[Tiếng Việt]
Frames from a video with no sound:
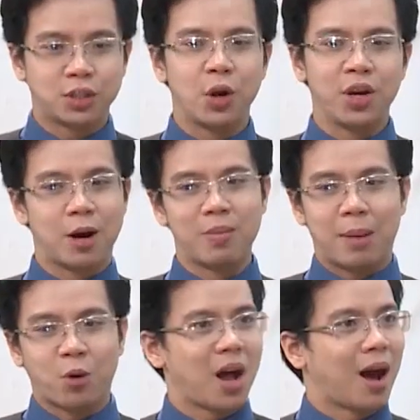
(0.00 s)
tôi không
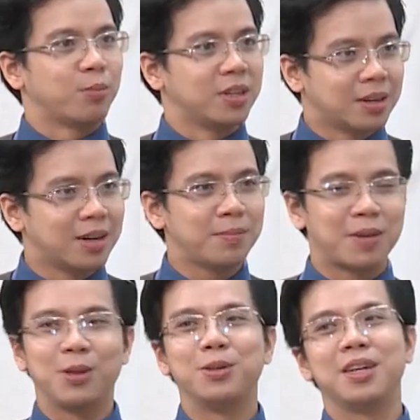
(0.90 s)
làm khoa học nữa
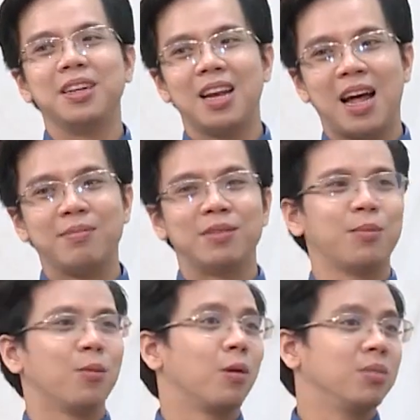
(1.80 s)
mà tôi sẽ đi làm cho
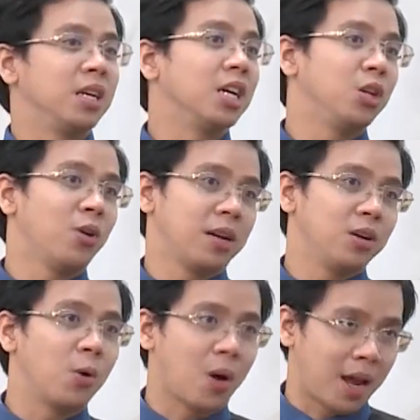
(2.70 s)
một công ty kinh doanh
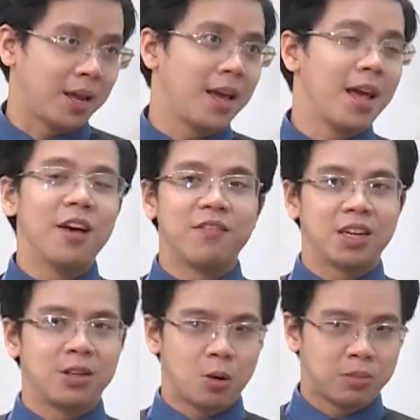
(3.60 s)
nước ngoài
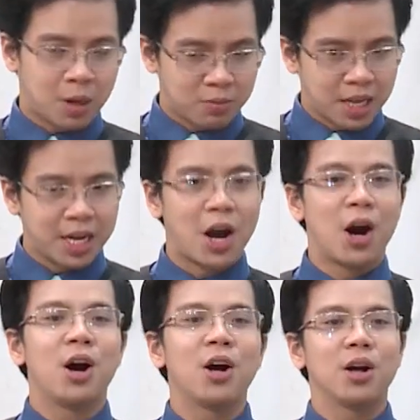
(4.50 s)
công, à. công ty à.
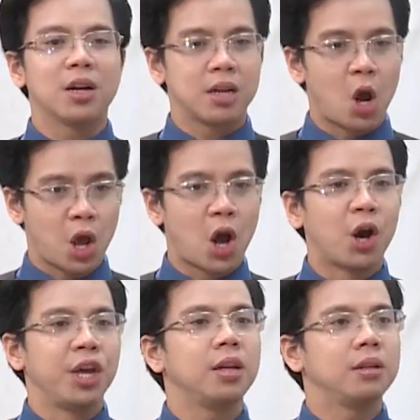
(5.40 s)
đó đòi
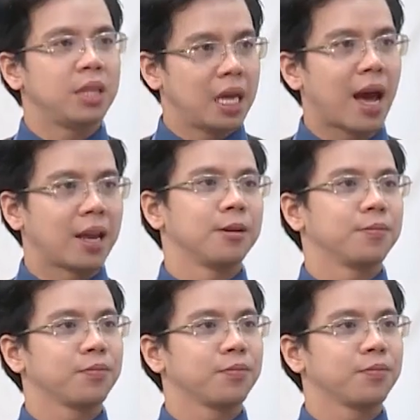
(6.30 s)
hỏi tiếng anh